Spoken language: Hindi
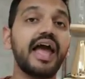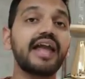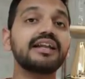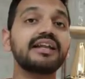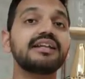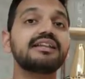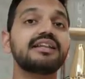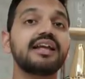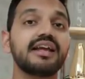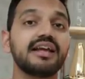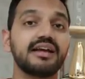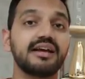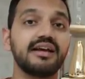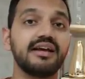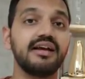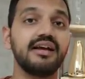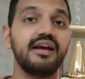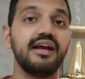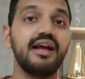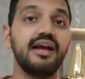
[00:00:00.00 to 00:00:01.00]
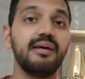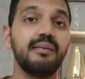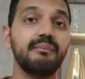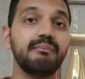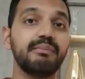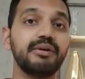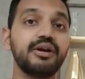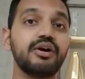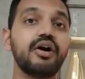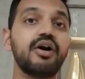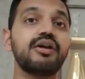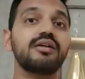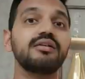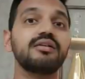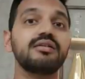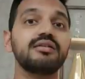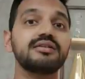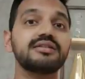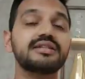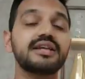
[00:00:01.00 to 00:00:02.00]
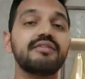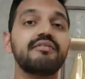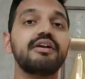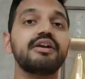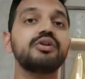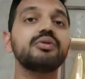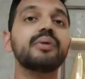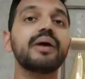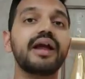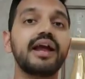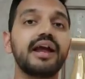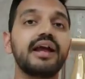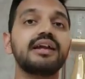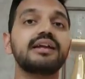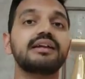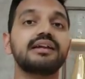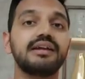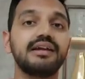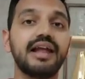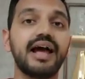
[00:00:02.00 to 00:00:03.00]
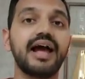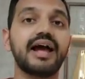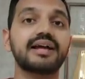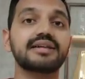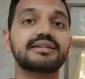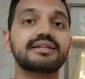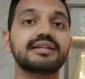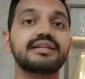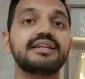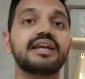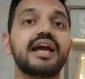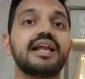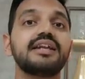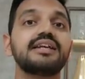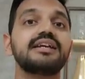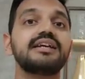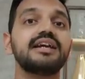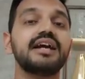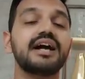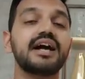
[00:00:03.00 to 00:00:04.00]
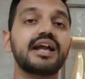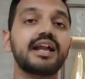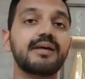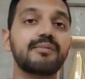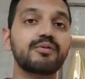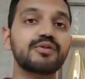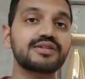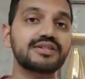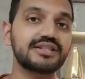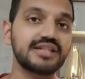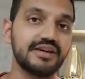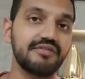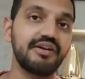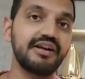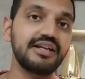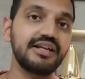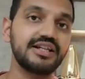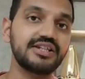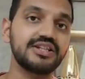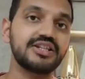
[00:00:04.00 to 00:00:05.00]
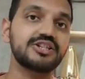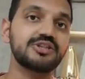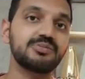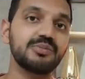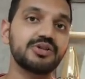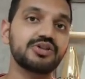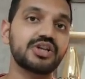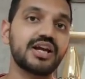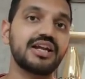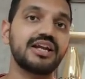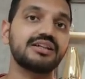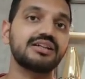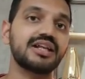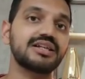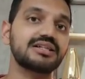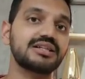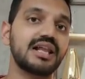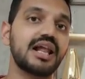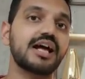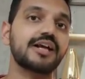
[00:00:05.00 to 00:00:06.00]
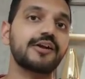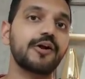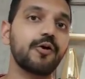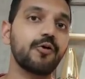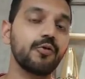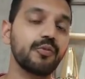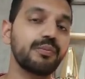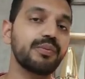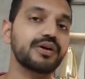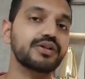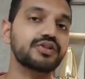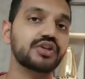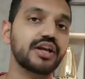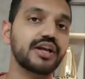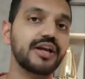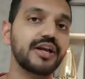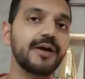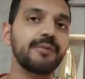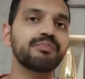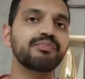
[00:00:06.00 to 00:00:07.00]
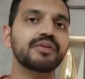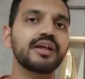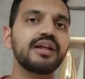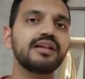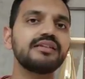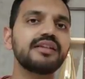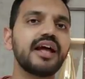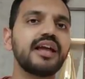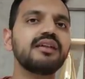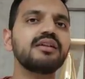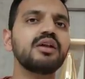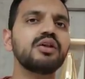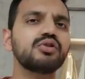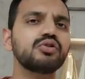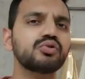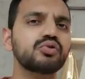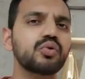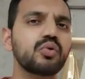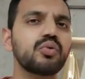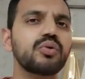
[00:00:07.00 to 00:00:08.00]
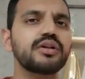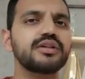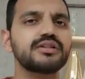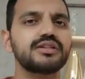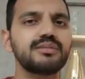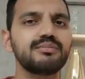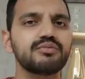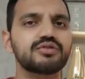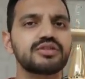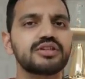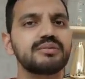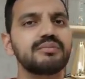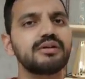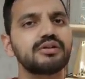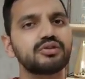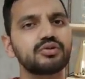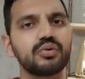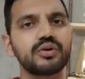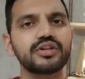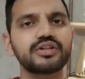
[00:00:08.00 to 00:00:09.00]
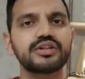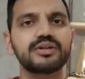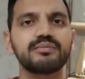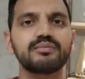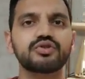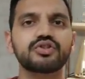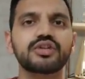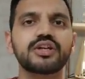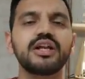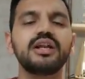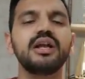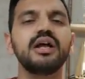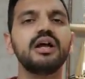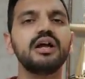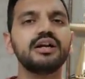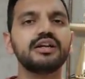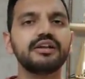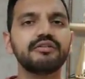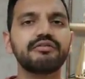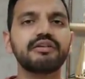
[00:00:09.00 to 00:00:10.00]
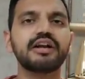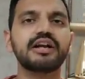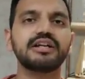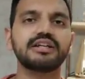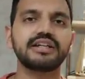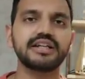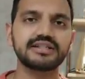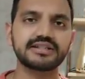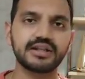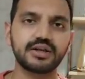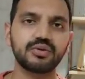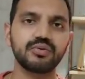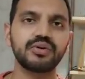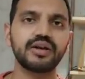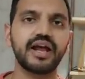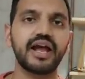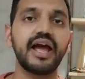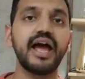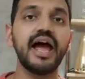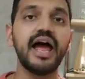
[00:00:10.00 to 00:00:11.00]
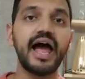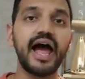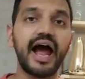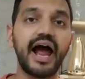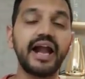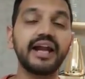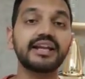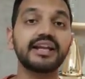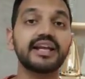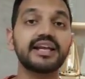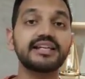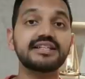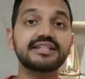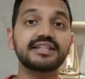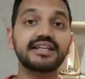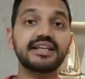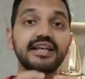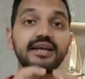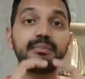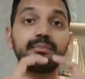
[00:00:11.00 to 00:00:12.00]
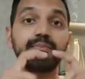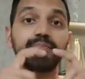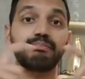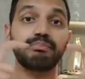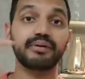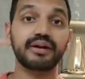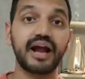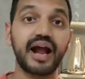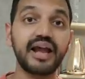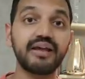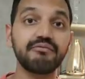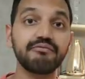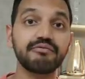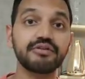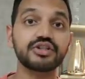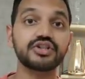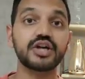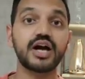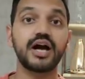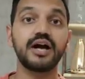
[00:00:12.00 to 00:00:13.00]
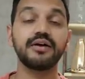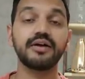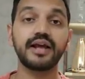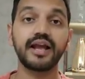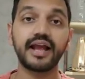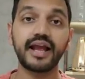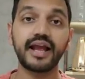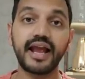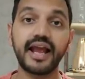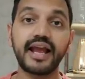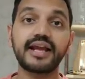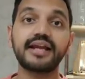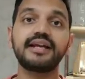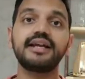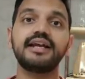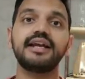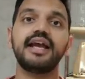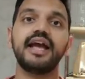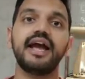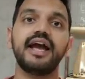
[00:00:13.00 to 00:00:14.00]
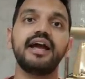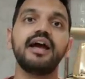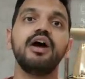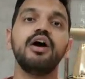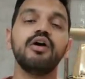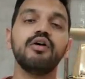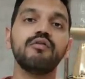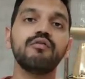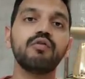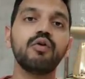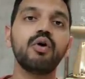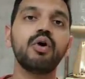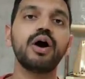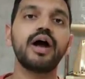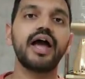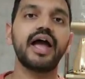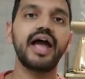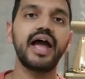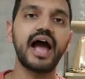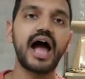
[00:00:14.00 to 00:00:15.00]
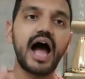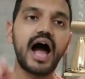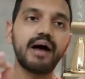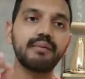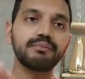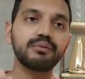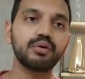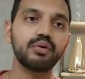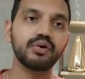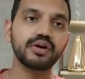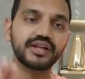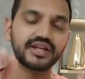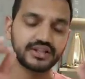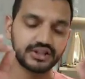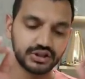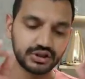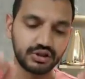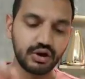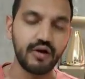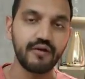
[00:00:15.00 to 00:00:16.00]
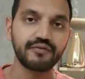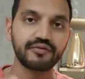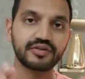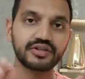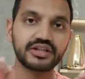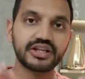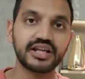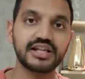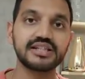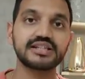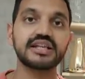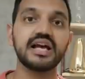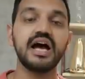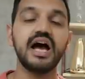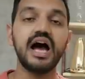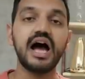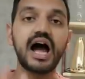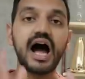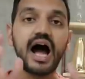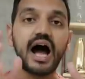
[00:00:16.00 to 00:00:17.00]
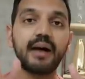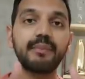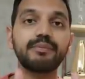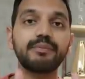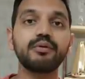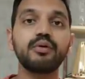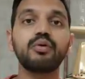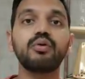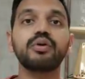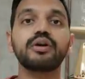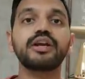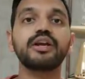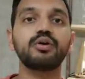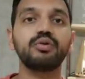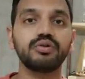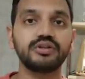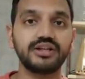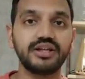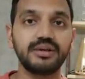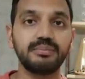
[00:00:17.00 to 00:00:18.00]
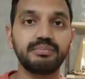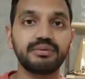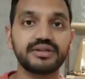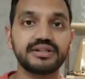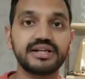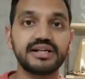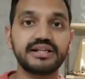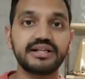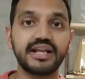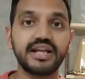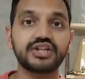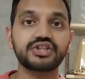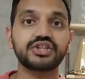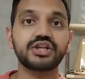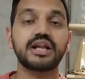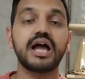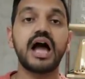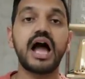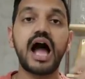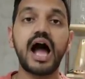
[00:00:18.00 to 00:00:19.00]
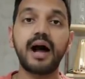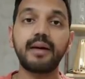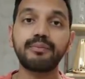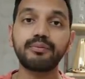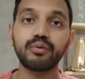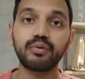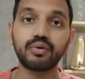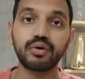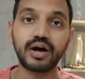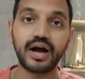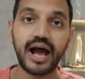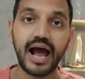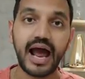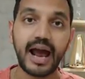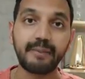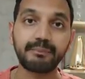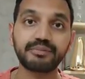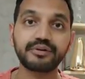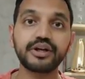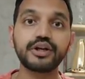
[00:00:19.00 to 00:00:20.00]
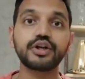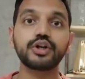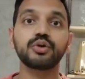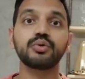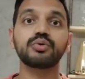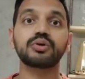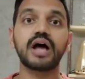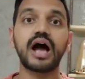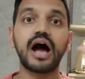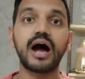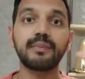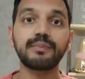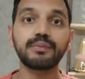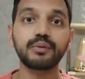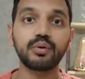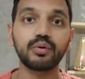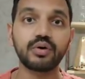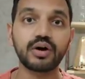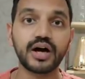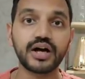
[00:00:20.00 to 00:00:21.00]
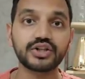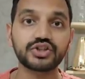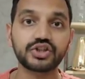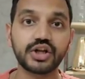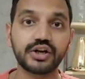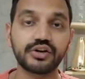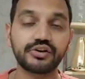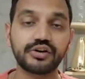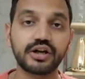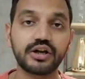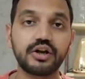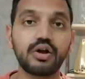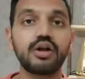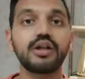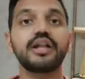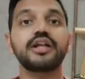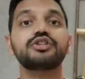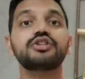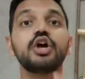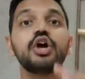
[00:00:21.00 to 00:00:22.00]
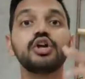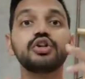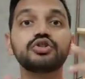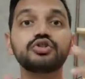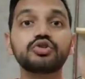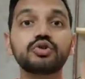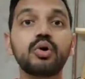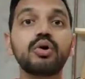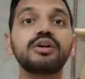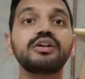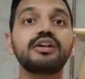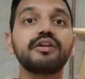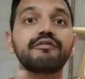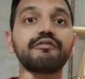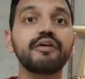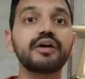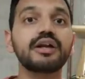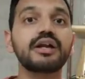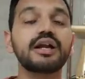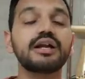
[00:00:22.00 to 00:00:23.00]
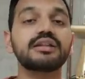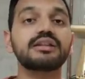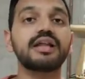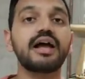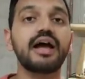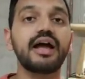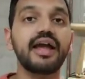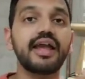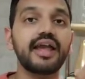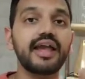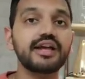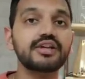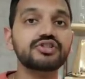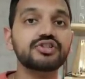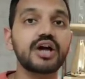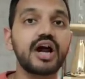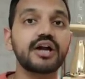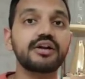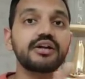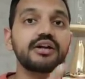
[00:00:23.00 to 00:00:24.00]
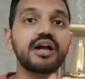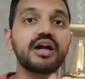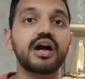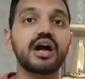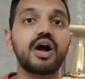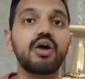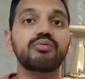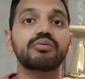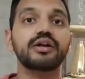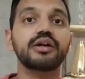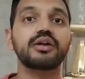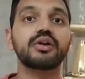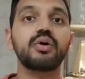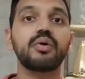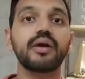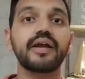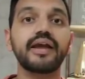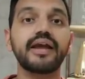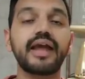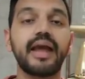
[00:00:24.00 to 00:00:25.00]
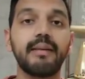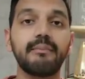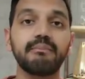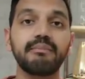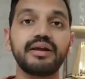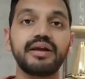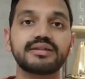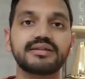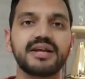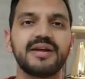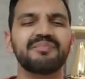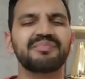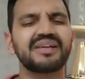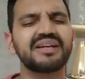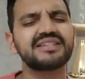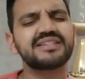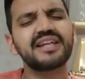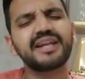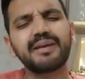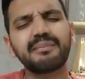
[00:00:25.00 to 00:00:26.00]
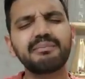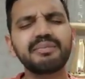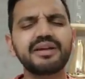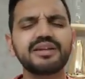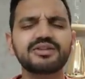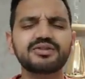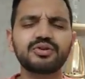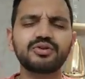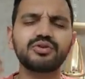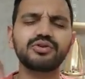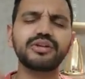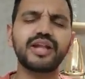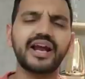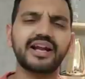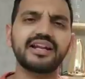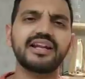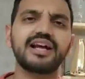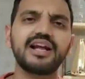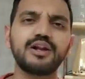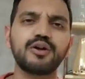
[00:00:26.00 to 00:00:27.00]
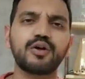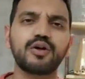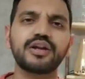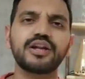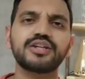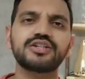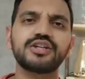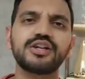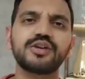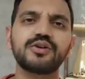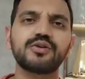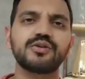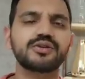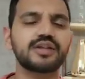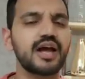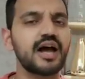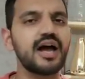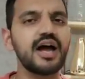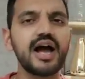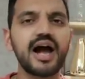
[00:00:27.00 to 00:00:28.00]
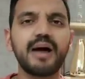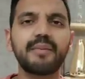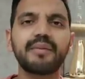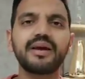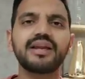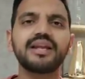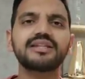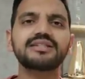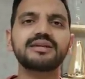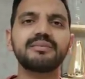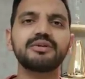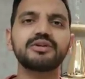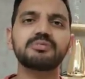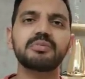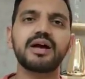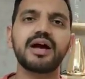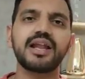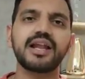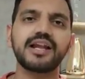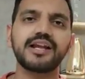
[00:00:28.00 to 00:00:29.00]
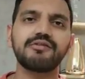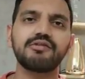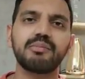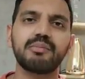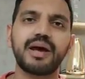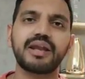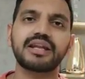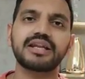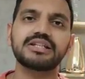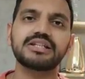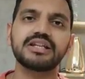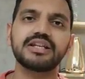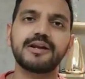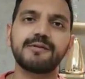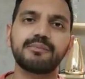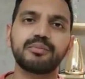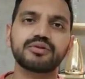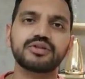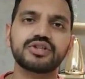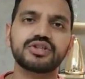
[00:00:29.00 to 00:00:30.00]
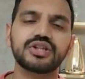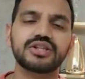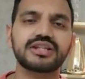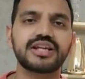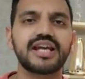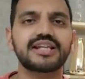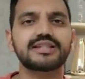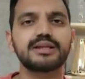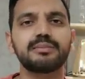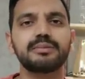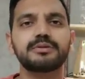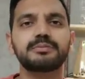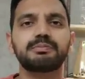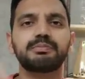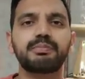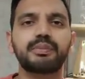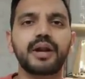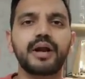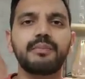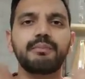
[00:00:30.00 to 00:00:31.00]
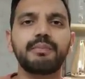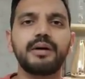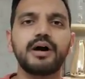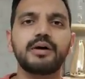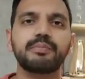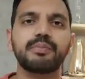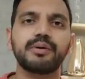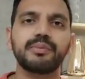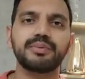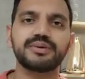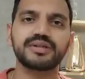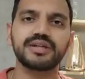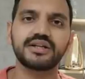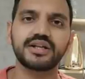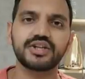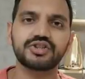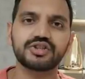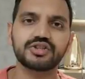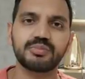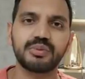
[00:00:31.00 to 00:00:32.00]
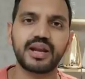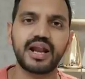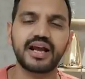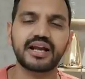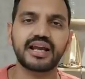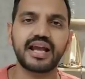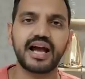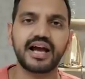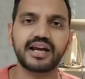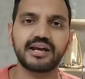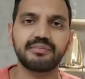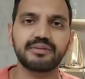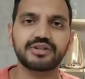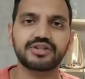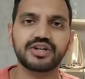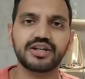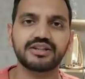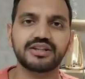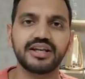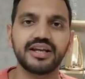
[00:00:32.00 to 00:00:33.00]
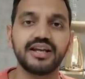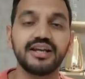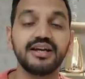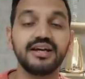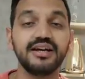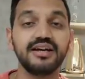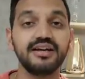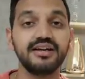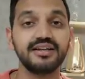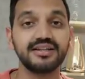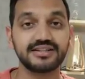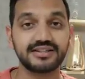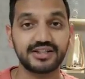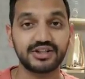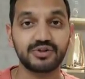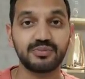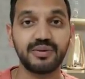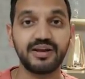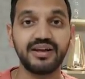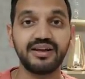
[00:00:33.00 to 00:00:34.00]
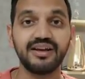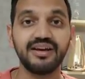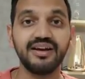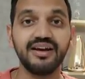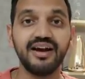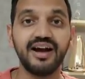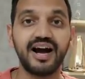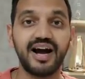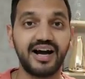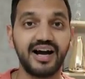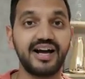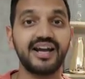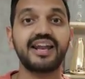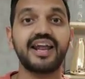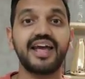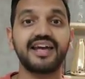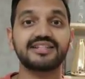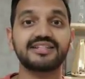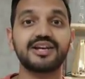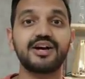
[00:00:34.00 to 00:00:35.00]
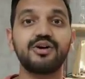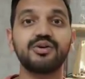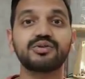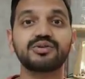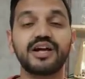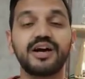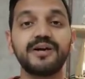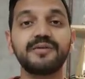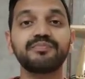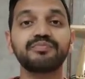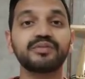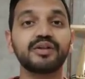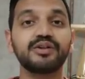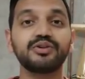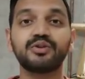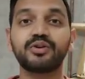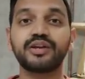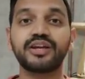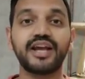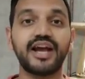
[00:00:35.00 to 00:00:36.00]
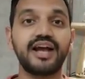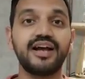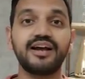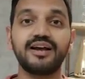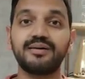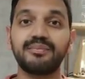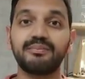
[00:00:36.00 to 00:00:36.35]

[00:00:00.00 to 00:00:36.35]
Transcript: एनीथिंग बियॉन्ड सेवन टू एट लैक्स यानी कि अगर आपको सेवन डिजिट्स में चाहिए दस लाख के ऊपर चाहिए देन थोड़ी सी मुसीबत थोड़ी सी मुश्किल डिफिकल्टी ज़रूर है एंड इसकी प्राइम वजह एक ही है वो है आप लोगों की सॉफ्ट स्किल्स आप लोगों की खुद की प्रेजेंटेशन आप लोगों का एप्टीट्यूड आप लोगों का जनरल नॉलेज जो डिफर करता है एक चार्टर्ड अकाउंटेंट को एक एमबीए से सर एम को तो टेक्निकल नॉलेज ही नहीं होता हमें नहीं समझ में आ रहा कि वो मैनेजीरियल पोजिशन कैसे बस पावर पॉइंट प्रेजेंटेशन बना के आगे बढ़ जाते हैं सच में अगर ऐसा होता तो क्या